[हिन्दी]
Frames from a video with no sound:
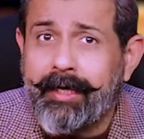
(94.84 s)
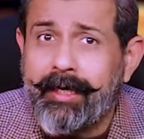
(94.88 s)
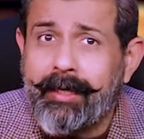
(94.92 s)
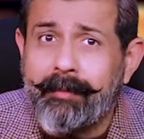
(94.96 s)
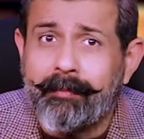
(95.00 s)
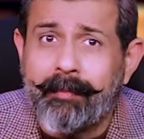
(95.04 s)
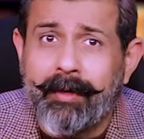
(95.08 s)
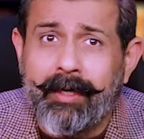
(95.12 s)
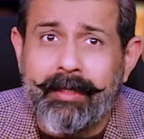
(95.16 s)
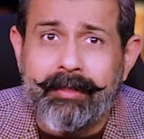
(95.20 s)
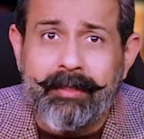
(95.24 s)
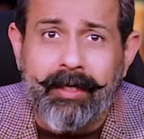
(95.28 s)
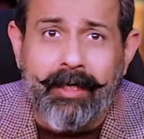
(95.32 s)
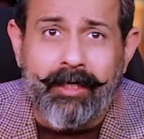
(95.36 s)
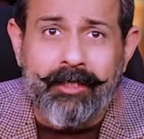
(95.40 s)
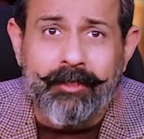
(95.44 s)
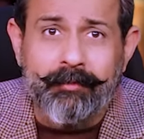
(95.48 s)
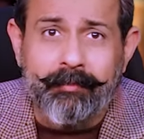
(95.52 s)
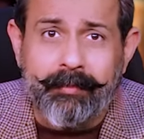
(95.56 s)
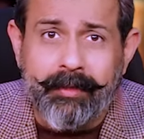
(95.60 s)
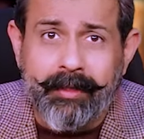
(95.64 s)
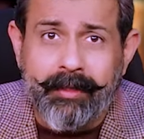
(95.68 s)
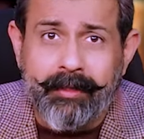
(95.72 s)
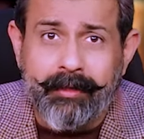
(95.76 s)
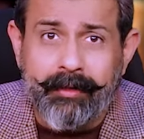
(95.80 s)
की
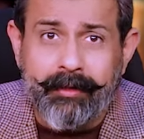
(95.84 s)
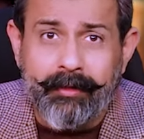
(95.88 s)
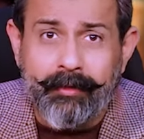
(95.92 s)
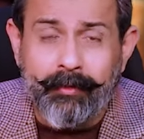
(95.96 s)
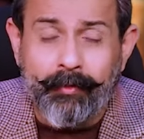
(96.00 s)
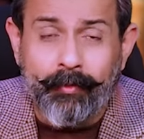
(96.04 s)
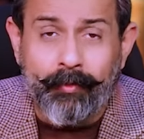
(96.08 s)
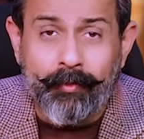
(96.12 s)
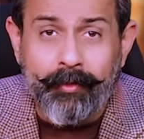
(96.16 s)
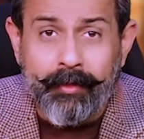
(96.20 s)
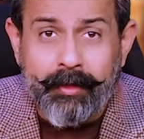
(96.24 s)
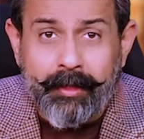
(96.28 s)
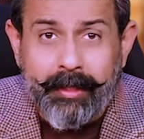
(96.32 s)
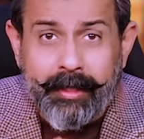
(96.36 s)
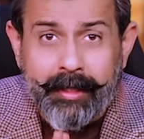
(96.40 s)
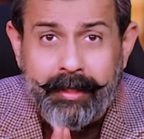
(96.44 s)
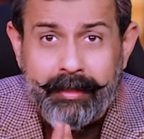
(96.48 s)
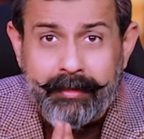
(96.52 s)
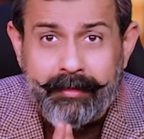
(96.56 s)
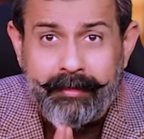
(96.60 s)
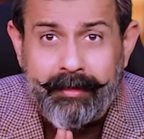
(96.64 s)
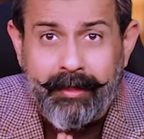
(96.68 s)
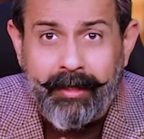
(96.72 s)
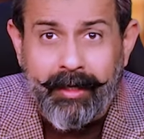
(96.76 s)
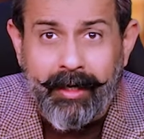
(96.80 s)
पादाश में उनके
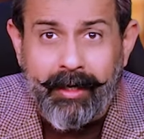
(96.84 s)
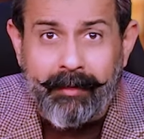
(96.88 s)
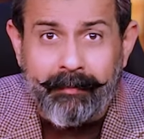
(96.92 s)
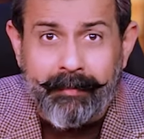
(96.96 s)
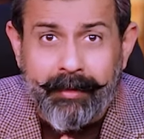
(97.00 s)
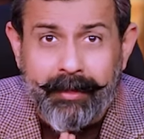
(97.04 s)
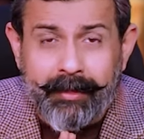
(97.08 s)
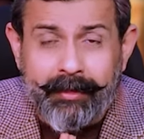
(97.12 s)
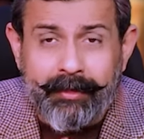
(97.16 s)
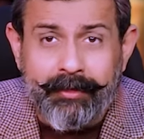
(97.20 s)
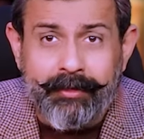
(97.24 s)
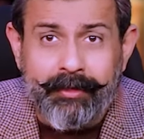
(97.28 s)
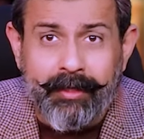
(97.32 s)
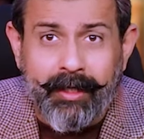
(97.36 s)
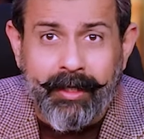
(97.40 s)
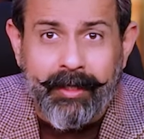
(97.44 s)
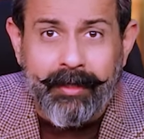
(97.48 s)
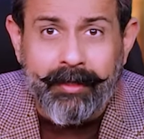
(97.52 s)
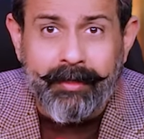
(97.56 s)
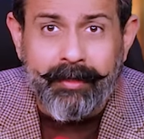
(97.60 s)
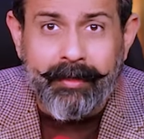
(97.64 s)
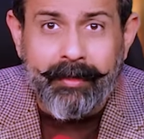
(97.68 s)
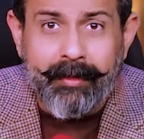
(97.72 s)
इंतबी निशान